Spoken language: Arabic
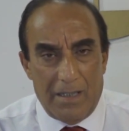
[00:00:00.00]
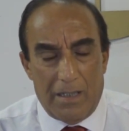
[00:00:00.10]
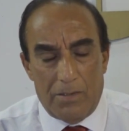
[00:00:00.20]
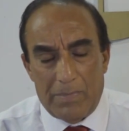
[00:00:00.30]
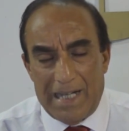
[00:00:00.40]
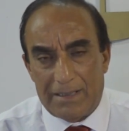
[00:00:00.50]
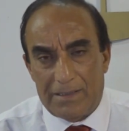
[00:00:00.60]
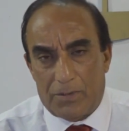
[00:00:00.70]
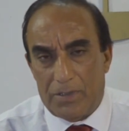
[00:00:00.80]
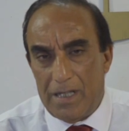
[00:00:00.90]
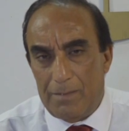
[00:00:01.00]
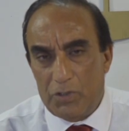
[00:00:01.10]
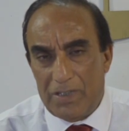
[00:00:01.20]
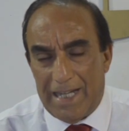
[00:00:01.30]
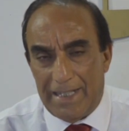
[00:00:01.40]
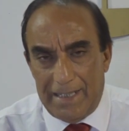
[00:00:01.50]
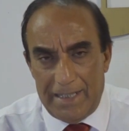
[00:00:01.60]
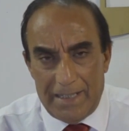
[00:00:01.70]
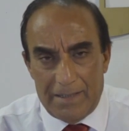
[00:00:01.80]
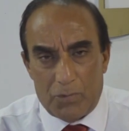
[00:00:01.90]
بعد كنا
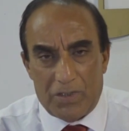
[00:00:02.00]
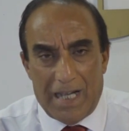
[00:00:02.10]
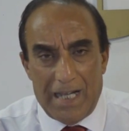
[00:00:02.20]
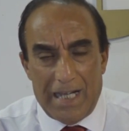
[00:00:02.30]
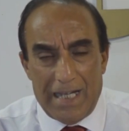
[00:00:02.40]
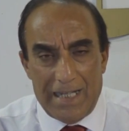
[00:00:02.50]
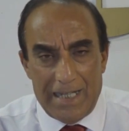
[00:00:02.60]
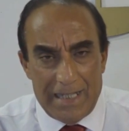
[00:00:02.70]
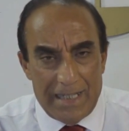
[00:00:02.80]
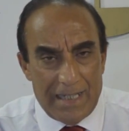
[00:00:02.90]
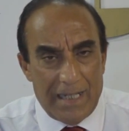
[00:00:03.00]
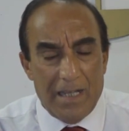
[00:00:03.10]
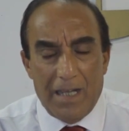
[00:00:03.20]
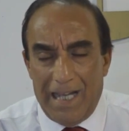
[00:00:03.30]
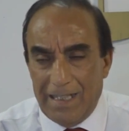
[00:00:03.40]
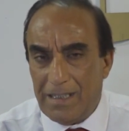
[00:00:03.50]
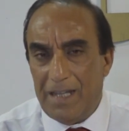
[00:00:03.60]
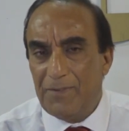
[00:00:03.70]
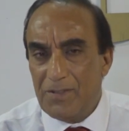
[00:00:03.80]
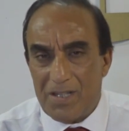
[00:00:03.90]
مدعين مدعى عليه حتى
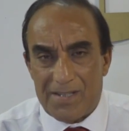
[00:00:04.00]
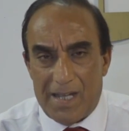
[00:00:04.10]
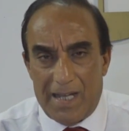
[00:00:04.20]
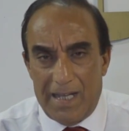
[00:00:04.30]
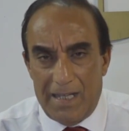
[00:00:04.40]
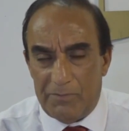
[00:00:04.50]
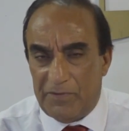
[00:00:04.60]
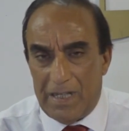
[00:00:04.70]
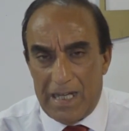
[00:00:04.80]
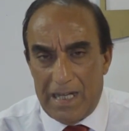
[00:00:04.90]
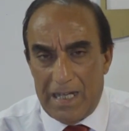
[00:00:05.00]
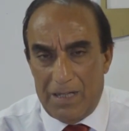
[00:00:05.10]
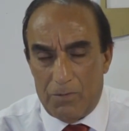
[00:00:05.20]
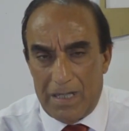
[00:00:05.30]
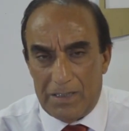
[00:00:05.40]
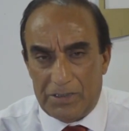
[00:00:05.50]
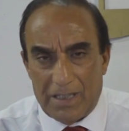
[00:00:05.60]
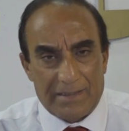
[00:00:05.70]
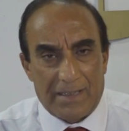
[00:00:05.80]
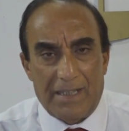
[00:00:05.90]
في الجزاء في الأحوال
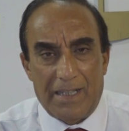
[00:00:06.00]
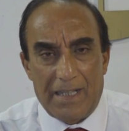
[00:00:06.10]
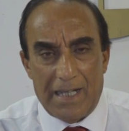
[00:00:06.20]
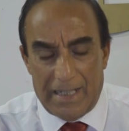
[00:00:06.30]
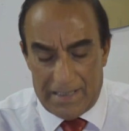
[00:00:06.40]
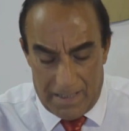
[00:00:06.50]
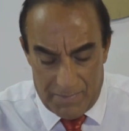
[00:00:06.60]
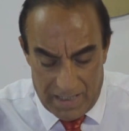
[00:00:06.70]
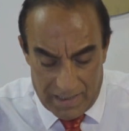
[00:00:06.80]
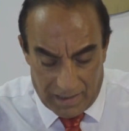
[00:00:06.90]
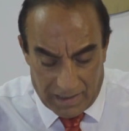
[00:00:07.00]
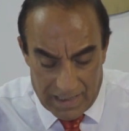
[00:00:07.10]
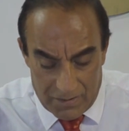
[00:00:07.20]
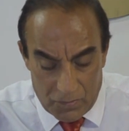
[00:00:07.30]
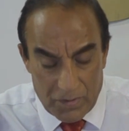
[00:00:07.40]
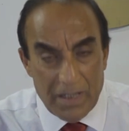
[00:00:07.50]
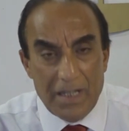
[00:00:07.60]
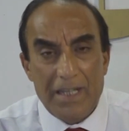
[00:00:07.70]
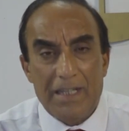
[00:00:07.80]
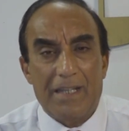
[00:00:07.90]
الشخصية أحكام هذا القانون
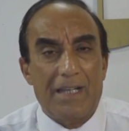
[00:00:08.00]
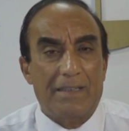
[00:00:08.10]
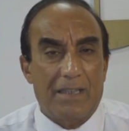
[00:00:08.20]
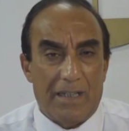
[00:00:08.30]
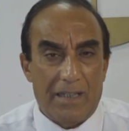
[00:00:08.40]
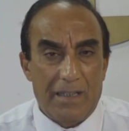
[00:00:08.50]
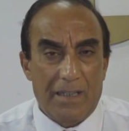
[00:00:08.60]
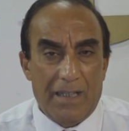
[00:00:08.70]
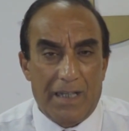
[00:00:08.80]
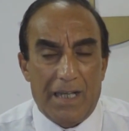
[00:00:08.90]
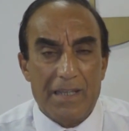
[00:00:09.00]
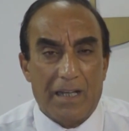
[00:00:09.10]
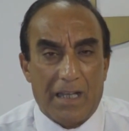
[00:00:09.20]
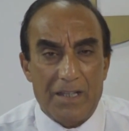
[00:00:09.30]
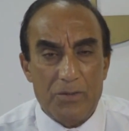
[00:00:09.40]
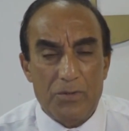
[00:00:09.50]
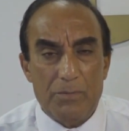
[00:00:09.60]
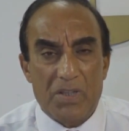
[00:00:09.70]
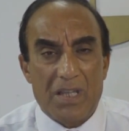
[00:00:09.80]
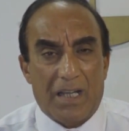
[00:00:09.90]
هي ذاتها هذا القانون
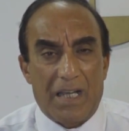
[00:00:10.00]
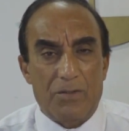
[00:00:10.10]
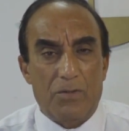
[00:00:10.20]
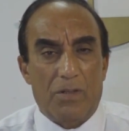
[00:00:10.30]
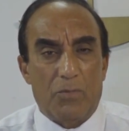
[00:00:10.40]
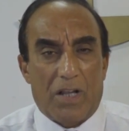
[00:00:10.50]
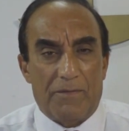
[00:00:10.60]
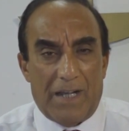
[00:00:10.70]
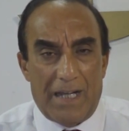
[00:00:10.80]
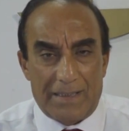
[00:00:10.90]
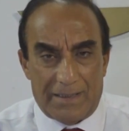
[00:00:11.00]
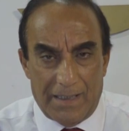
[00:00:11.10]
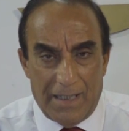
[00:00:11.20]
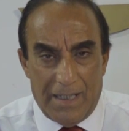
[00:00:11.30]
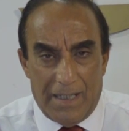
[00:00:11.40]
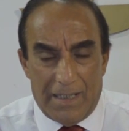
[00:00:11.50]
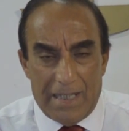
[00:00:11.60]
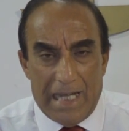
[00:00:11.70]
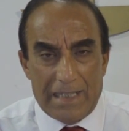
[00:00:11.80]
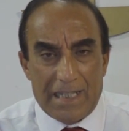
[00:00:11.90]
مثل قانون المرافعات
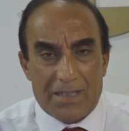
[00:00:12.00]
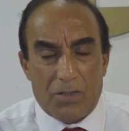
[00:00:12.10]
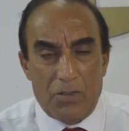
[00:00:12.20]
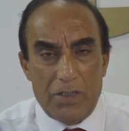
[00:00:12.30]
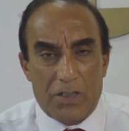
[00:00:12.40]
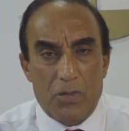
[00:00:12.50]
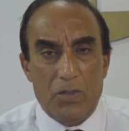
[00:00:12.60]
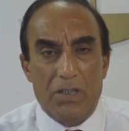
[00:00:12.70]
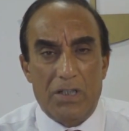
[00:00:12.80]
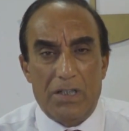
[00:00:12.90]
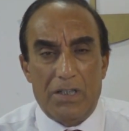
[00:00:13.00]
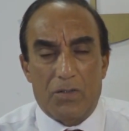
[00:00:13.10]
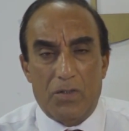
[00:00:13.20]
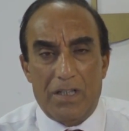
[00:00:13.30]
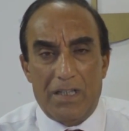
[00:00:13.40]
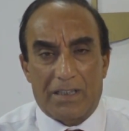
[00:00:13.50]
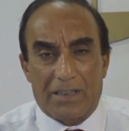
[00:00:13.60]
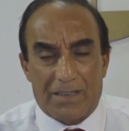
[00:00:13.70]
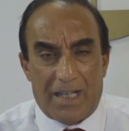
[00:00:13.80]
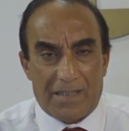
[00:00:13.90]
يعني يصلح لكل لكل
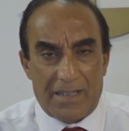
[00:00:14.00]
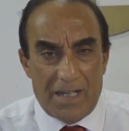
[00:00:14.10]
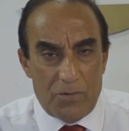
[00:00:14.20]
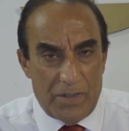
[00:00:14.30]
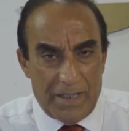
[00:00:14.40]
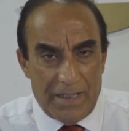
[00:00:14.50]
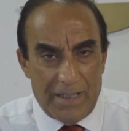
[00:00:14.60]
الاختصاص النوعي